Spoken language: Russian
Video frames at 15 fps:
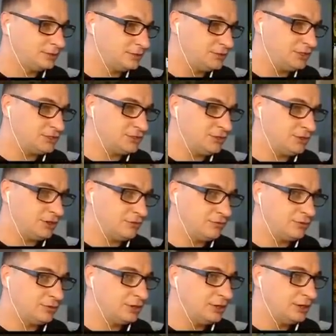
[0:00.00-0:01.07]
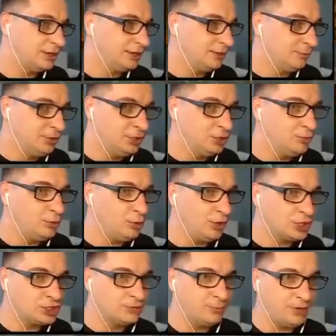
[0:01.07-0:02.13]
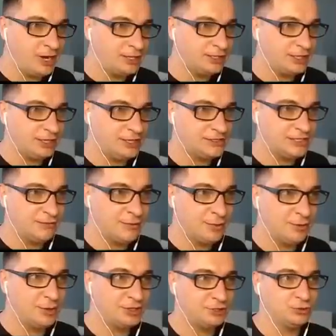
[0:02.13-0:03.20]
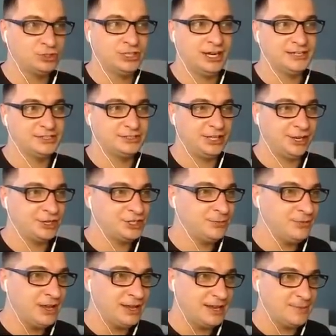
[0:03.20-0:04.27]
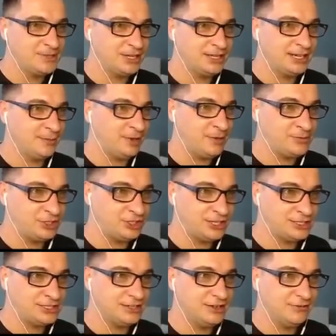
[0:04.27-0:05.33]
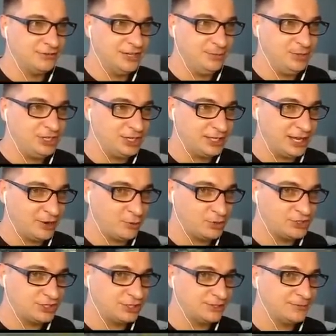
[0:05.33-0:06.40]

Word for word: Здесь никого. Блин, люблю режим прятки. Если вам, ребята, тоже нравится этот режим, обязательно прямо сейчас влепите лайкосик.